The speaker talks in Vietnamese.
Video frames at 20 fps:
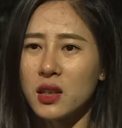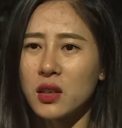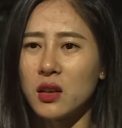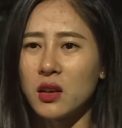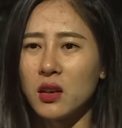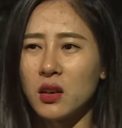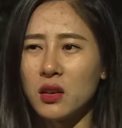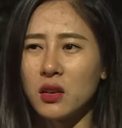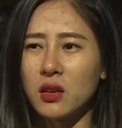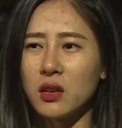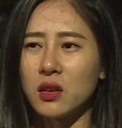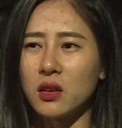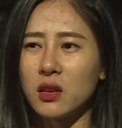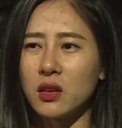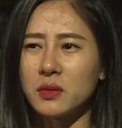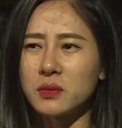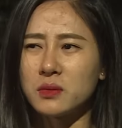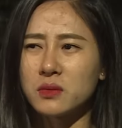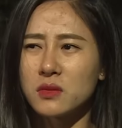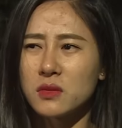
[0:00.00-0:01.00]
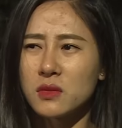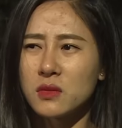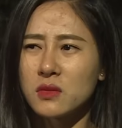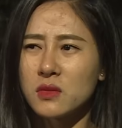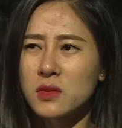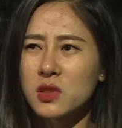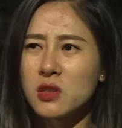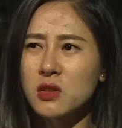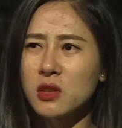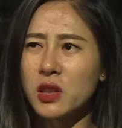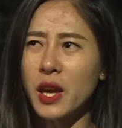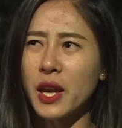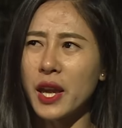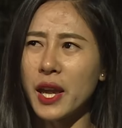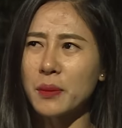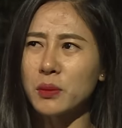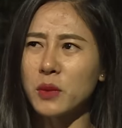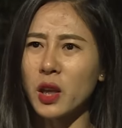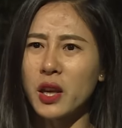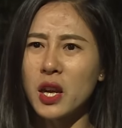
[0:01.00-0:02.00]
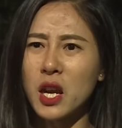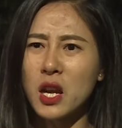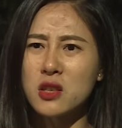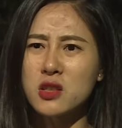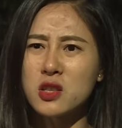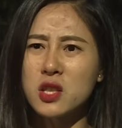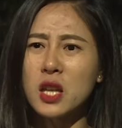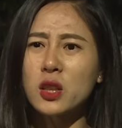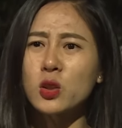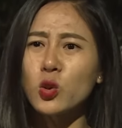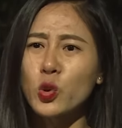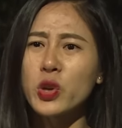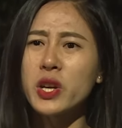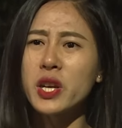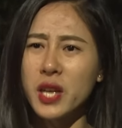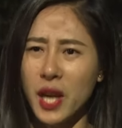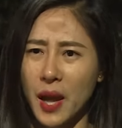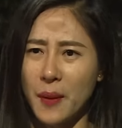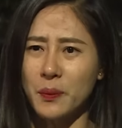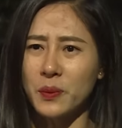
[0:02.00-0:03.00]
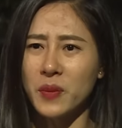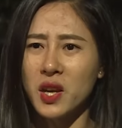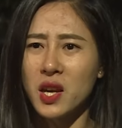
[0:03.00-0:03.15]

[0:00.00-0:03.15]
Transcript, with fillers: uh, như thế em thấy là rất nguy hiểm